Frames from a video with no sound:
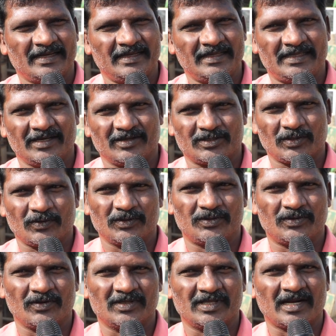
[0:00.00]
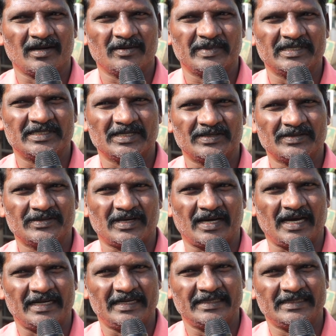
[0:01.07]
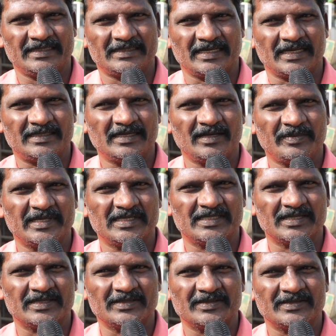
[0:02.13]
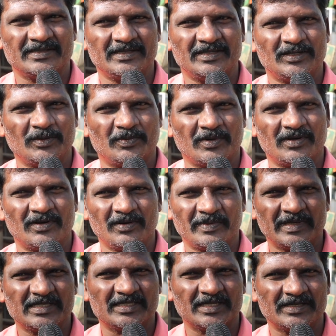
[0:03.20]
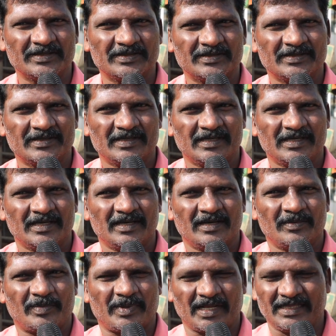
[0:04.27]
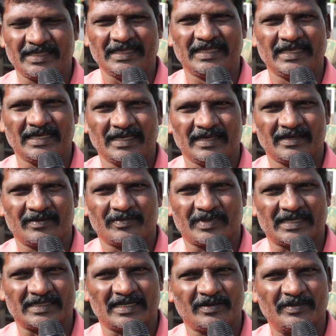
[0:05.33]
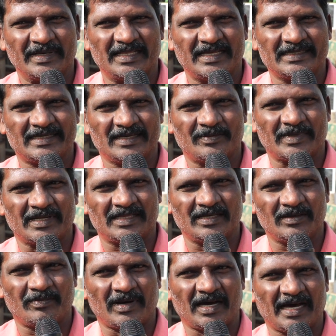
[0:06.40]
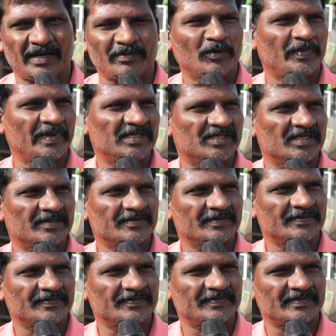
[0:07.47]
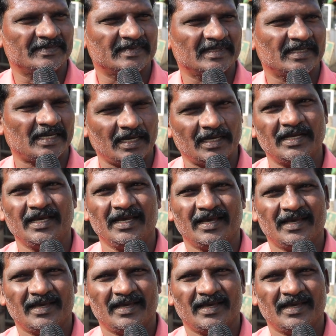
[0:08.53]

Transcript: నిత్యావసర వస్తువుల ధరలు పెంచారు ఆర్టీసీ ఛార్జీలు పెంచారు ఇంటి పన్నులు పెంచారు ప్రతిదీ ప్రజల మీద వేసే ప్రతి భారము పెంచారు కానీ